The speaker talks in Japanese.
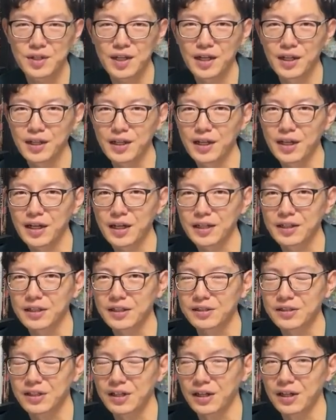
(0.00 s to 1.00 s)
されてなかっ
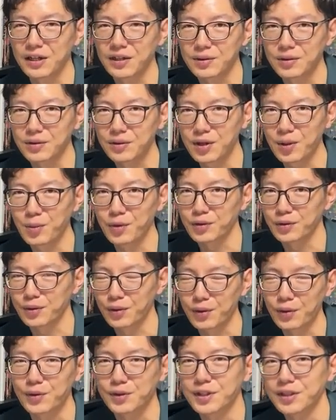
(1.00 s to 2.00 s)
たんじゃないかというのが僕
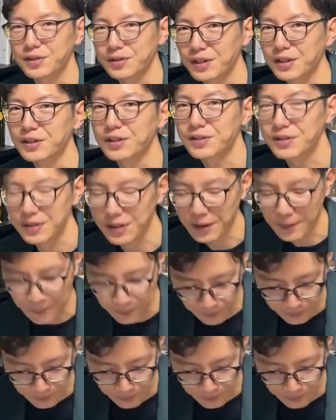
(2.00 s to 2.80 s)
の考察なんですね。